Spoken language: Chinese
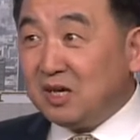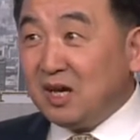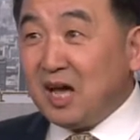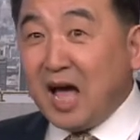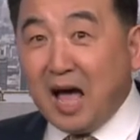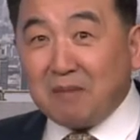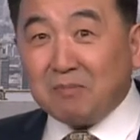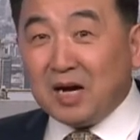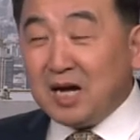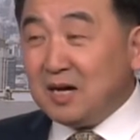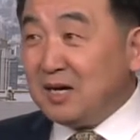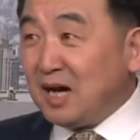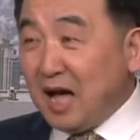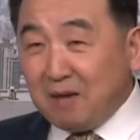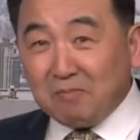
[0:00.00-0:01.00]
喊吗？
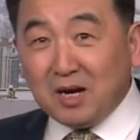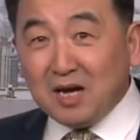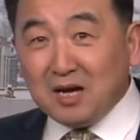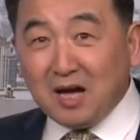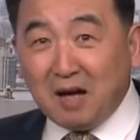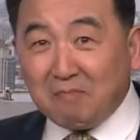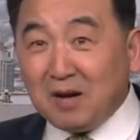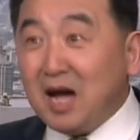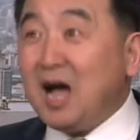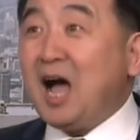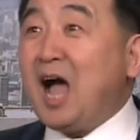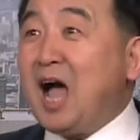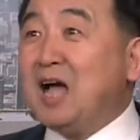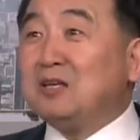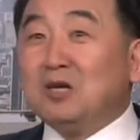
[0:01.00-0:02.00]
喊吗？喊吗？
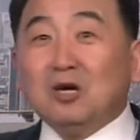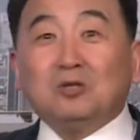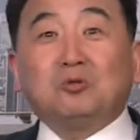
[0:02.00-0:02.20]
喊！